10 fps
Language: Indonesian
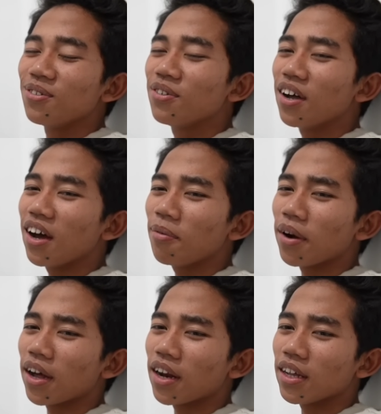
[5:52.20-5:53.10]
udah
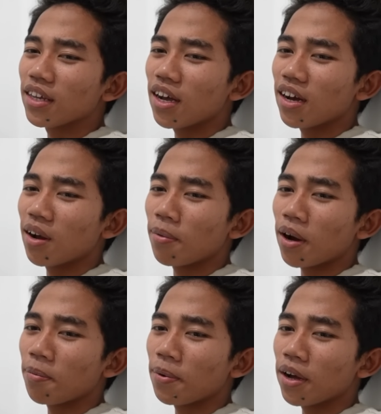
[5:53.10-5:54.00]
makan aja nggak
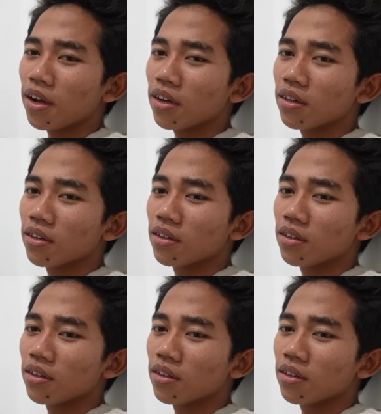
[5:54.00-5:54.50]
apa-apa